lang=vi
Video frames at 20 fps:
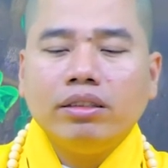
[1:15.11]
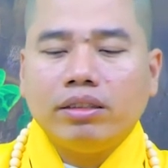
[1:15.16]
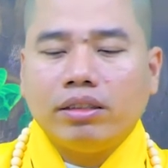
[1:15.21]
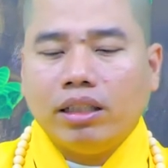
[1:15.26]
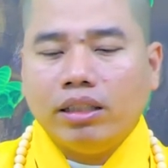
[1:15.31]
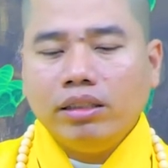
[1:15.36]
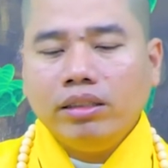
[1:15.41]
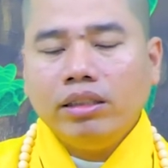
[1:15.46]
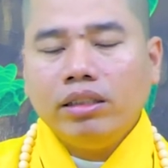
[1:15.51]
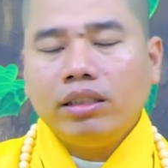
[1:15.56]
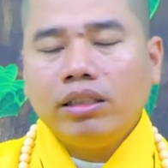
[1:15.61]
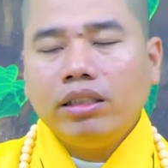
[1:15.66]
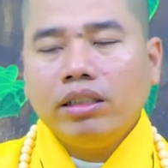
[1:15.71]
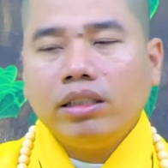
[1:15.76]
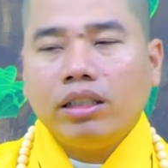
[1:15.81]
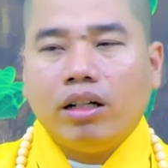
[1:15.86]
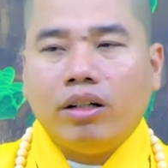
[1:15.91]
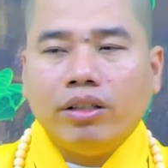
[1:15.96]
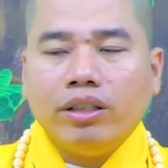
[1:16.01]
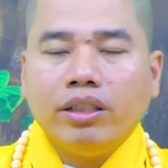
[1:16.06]
Thì tự nhiên như
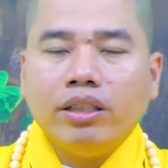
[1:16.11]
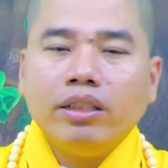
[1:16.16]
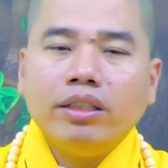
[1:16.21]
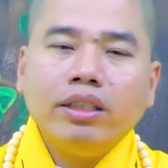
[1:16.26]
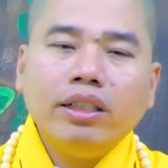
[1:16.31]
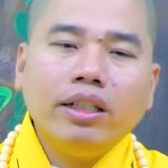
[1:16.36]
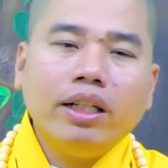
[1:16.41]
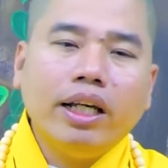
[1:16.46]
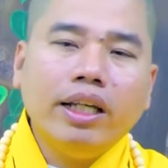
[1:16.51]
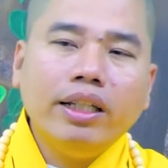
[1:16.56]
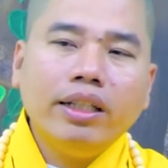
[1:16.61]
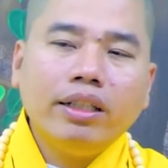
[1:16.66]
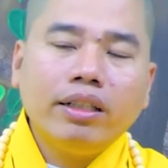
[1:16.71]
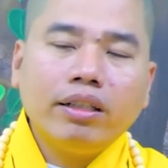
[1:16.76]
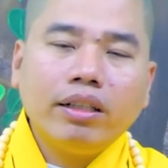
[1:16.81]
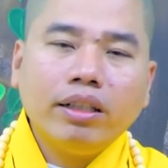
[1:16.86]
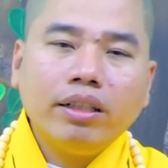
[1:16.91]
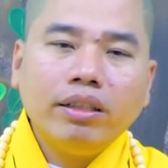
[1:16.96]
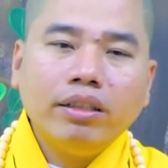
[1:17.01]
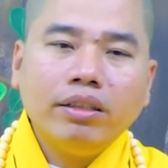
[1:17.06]
thức ngồi, thức suy nghĩ
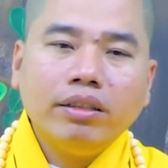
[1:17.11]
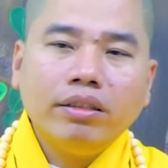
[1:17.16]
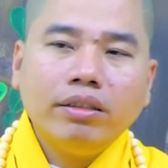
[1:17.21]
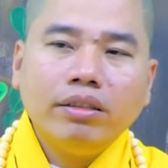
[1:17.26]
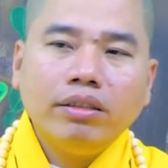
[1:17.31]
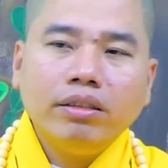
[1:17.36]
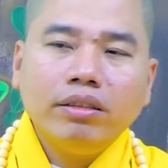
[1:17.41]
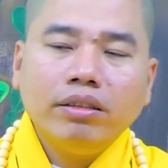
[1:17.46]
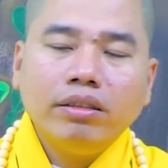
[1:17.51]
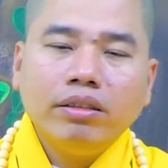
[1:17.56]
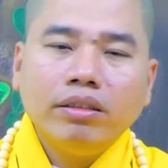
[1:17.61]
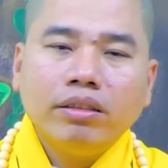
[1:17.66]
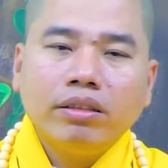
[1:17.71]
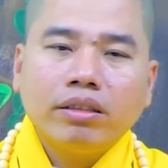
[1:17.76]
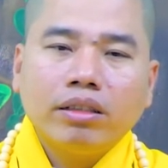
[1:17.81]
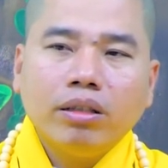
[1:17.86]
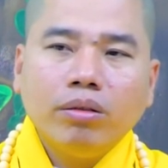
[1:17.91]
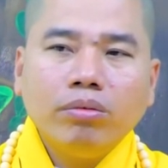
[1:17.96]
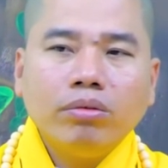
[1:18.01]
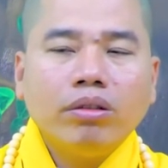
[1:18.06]
đó này.
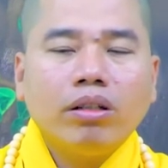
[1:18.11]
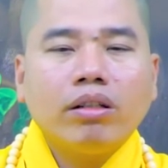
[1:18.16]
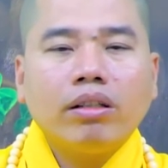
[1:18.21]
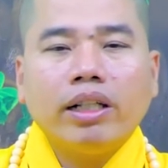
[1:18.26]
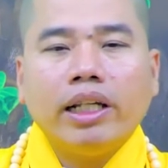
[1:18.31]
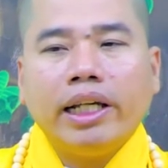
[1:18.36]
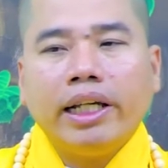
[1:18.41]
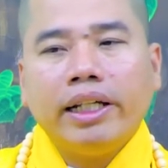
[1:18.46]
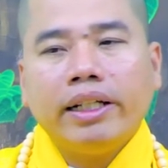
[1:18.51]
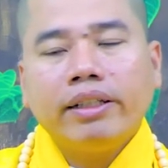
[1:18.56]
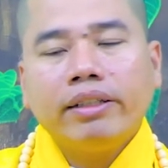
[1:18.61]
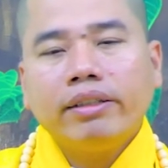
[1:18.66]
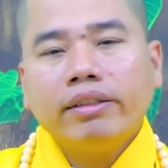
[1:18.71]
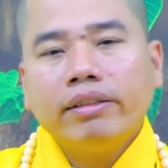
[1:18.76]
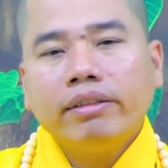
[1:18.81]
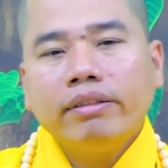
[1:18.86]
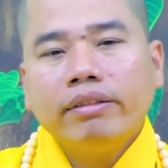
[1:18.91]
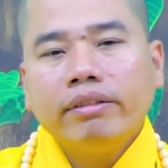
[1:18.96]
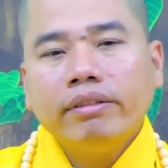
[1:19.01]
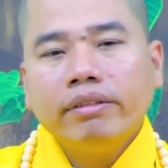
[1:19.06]
Đúng rõ ràng.
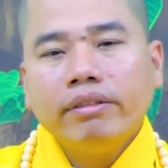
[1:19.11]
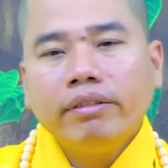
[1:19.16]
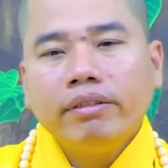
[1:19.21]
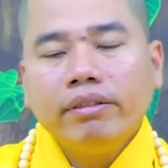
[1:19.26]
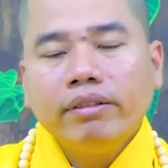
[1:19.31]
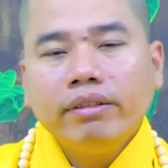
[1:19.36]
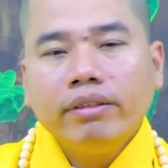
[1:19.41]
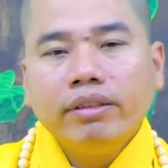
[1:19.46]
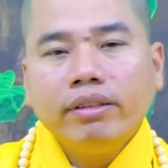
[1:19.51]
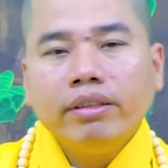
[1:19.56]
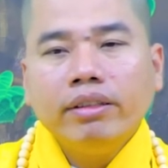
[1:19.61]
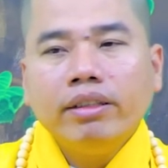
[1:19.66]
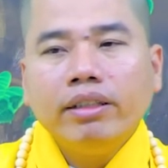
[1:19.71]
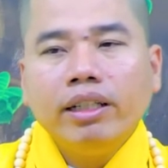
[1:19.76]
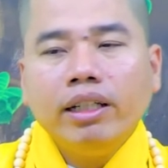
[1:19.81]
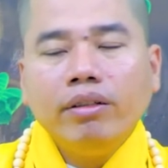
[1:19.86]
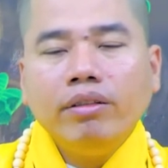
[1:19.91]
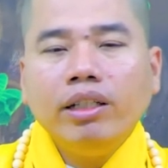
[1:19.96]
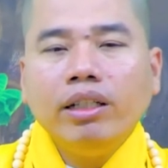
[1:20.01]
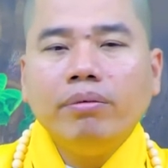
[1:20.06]

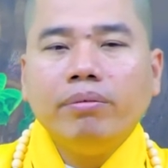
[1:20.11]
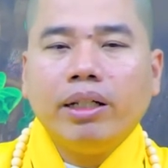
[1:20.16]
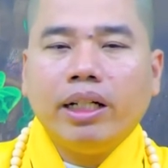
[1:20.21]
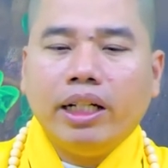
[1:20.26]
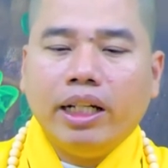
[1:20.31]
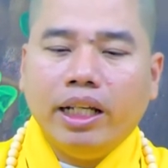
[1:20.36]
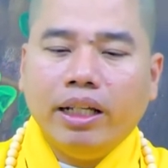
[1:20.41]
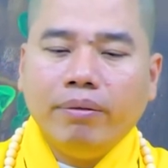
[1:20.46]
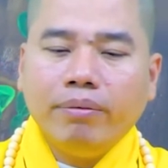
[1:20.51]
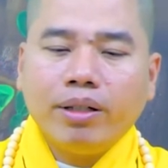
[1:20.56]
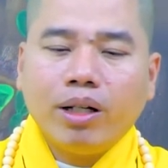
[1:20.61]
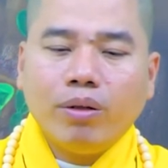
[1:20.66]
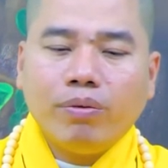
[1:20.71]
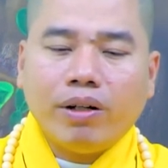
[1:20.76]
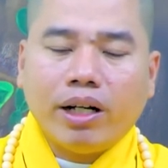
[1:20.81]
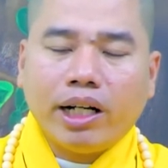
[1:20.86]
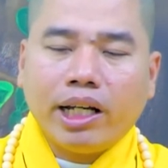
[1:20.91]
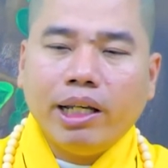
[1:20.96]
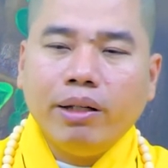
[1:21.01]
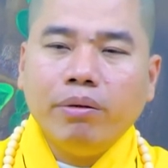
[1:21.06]
Nếu như mình niệm có
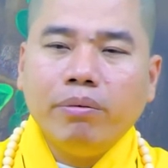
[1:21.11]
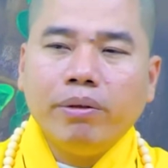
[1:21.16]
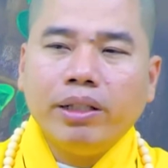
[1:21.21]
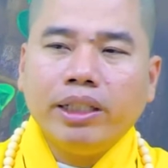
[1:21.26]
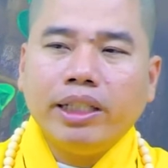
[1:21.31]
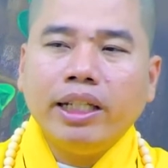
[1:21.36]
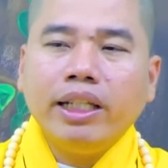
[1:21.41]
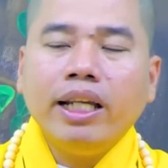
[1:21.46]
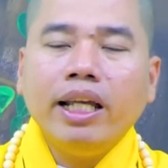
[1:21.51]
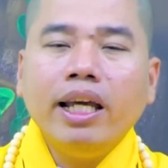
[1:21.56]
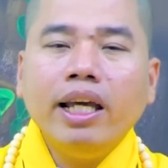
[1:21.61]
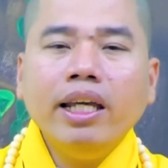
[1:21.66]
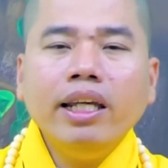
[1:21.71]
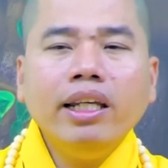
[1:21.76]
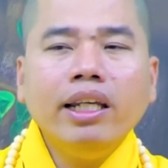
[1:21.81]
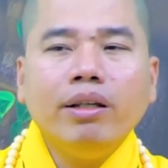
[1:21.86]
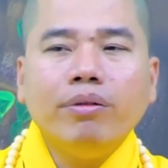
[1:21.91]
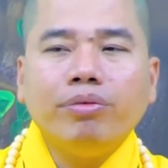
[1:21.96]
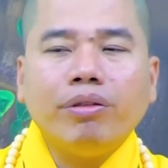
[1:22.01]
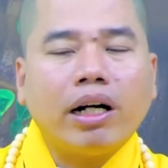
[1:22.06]
Phật hiệu, mình chỉ để
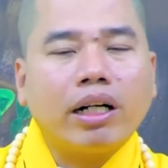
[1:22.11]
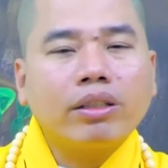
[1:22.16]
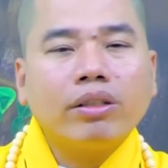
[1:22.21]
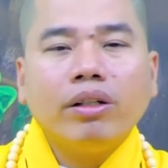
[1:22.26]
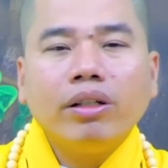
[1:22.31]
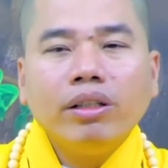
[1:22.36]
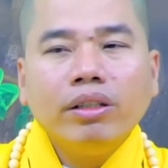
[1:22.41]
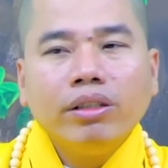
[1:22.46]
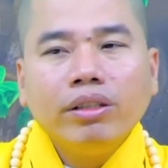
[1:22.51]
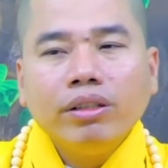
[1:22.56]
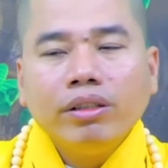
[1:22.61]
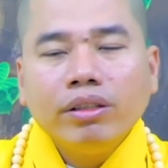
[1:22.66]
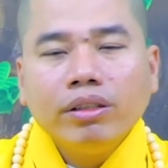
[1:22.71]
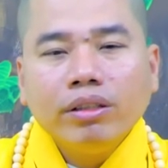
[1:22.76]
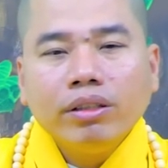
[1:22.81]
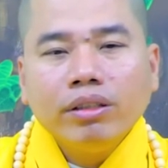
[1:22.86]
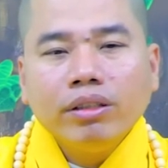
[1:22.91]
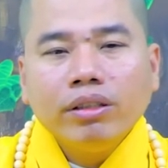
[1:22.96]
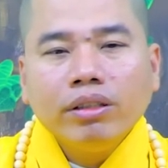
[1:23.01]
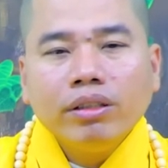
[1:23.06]
ý niệm Phật thôi,
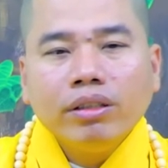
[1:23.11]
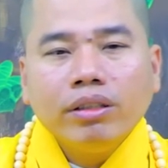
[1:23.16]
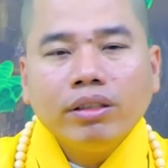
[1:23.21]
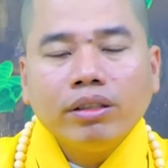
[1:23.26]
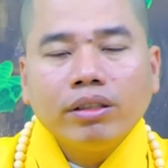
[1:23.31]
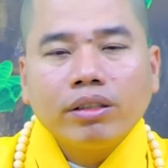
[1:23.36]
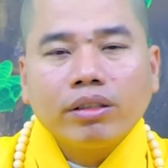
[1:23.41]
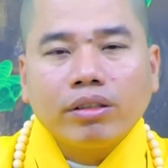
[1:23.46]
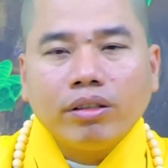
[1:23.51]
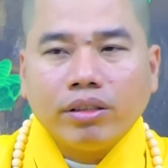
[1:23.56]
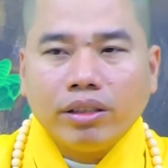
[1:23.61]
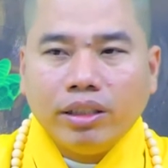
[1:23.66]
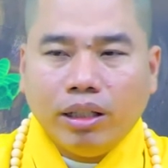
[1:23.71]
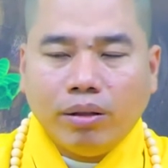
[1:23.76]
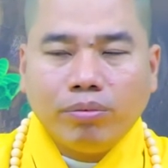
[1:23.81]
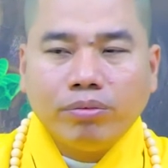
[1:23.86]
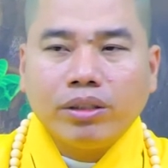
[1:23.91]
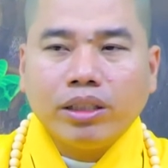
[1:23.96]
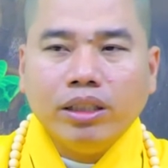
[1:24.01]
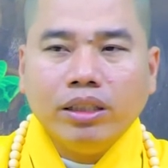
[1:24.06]
còn
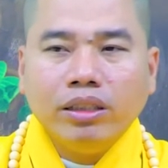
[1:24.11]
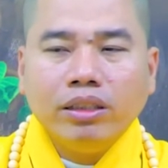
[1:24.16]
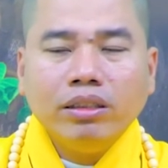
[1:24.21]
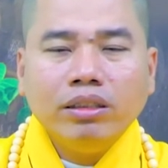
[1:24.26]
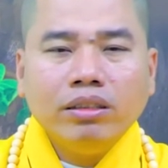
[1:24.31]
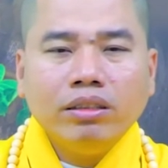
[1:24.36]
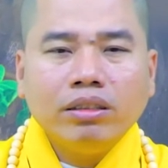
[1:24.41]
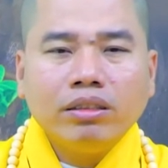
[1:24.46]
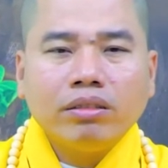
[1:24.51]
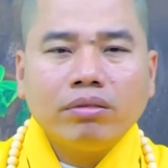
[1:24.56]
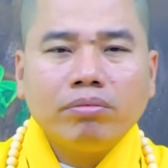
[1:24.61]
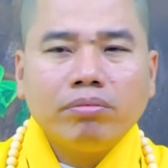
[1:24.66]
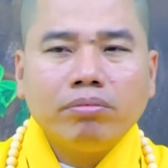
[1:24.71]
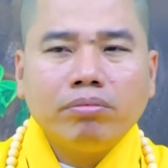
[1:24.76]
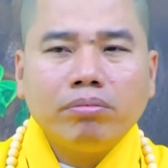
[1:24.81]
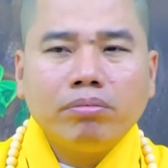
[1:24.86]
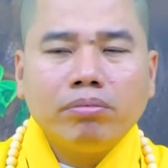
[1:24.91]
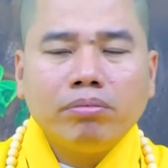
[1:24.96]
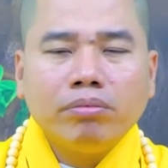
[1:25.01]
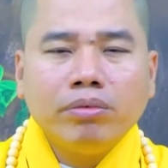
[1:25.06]
vọng tưởng
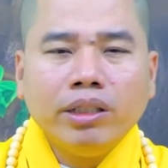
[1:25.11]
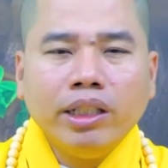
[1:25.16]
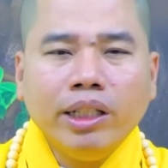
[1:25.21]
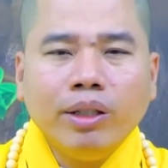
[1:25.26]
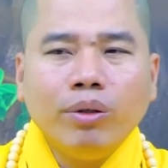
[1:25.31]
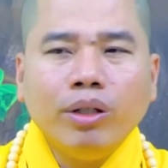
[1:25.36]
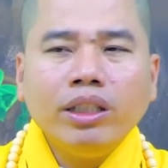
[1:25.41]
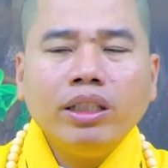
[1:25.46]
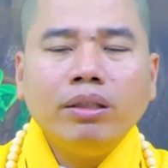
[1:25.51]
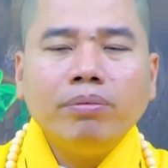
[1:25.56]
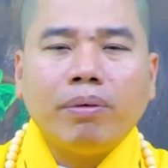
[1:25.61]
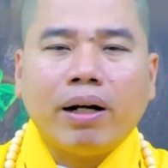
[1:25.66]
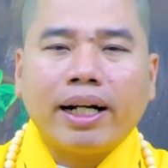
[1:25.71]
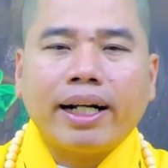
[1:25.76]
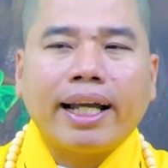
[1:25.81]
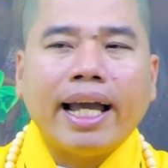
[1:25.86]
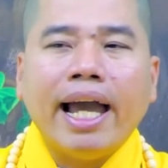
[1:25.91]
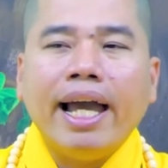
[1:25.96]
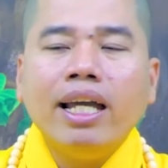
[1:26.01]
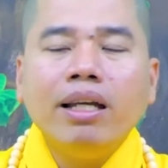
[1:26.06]
nhiều ít mặc
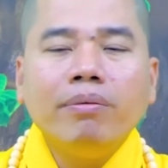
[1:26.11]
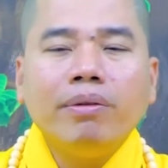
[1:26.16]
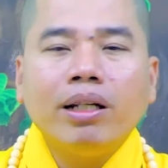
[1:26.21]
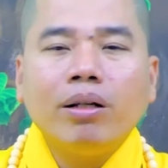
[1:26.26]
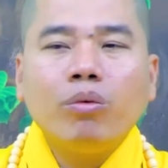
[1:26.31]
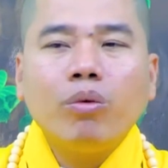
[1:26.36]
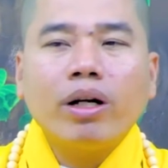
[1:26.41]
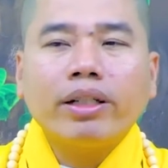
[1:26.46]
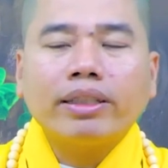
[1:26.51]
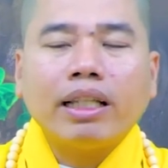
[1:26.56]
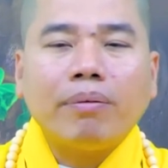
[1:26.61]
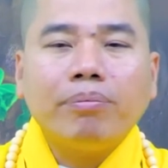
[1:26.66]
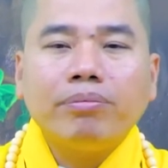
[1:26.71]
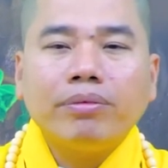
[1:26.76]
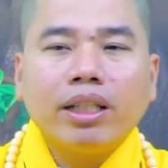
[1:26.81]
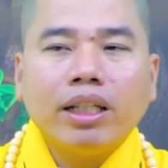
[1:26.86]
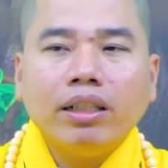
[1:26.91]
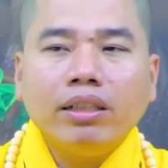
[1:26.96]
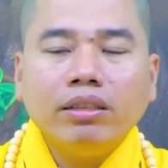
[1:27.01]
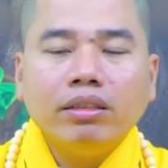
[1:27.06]
kệ, mình không quan
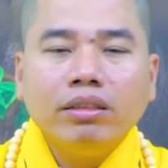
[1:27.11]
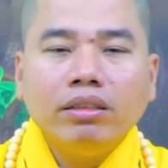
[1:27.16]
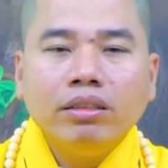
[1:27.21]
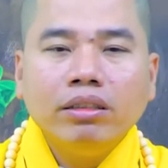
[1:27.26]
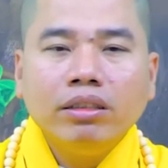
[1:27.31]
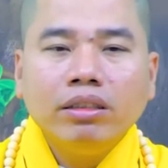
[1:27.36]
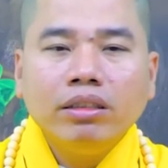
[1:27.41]
tâm tới.